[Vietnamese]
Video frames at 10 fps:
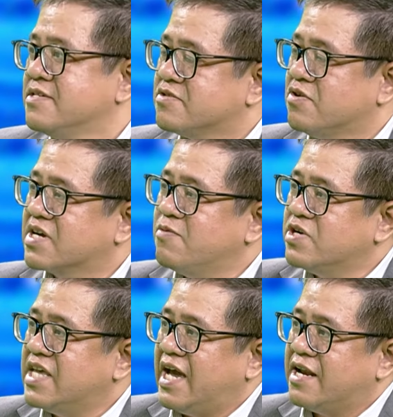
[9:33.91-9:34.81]
của cái quốc
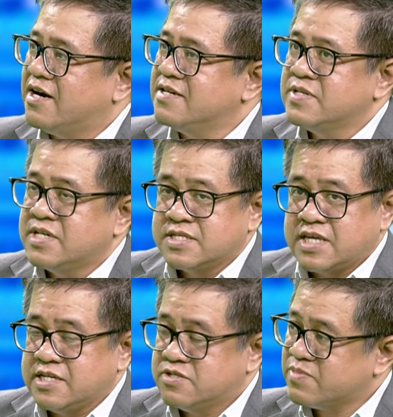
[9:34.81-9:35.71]
gia đó
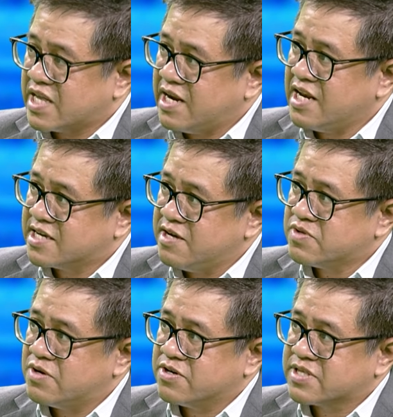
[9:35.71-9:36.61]
thì chúng ta thấy là cái yếu
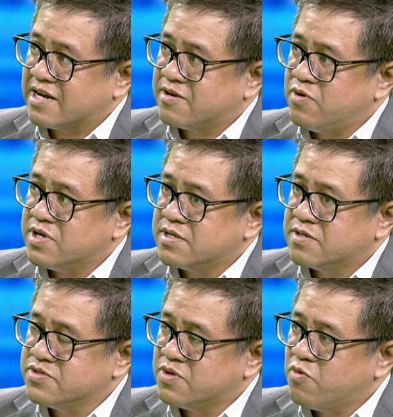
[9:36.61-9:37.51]
tố nội tại của
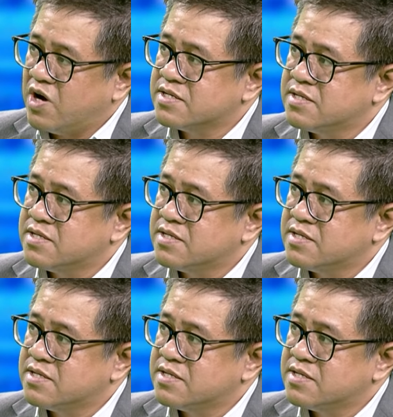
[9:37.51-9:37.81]
của Trung Quốc